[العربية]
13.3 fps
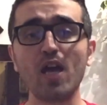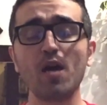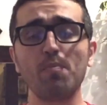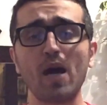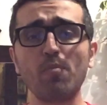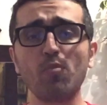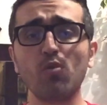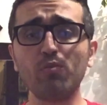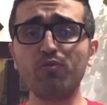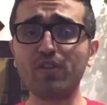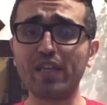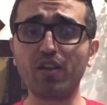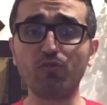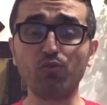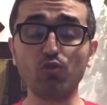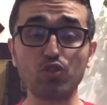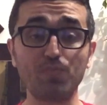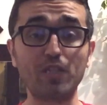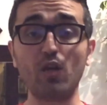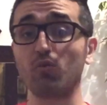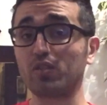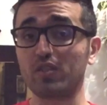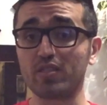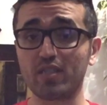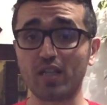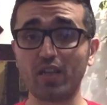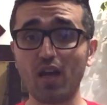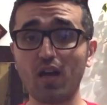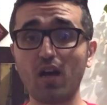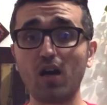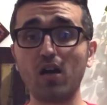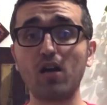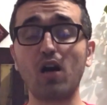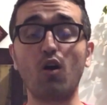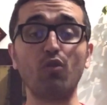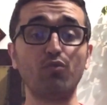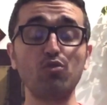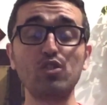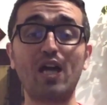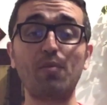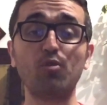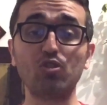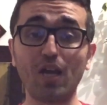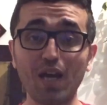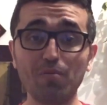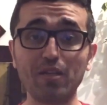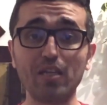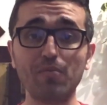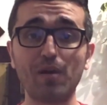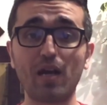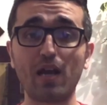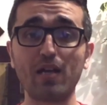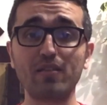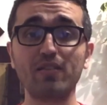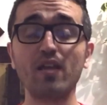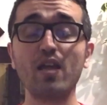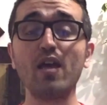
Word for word: ما مهم فيها نفوز بدورة الصداقة او نفوز على منتخب الامارات